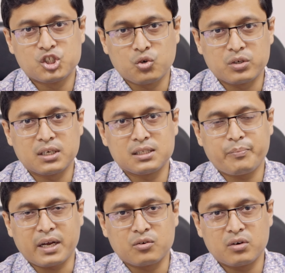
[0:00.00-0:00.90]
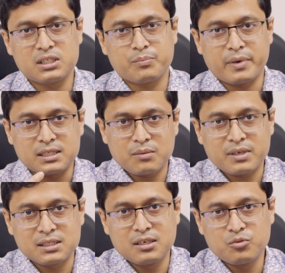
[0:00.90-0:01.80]
শরীরে যে প্যাক্টোরেস মেজার
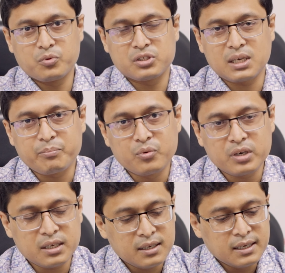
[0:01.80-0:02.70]
মাসেলের উপরে চাপ পড়ে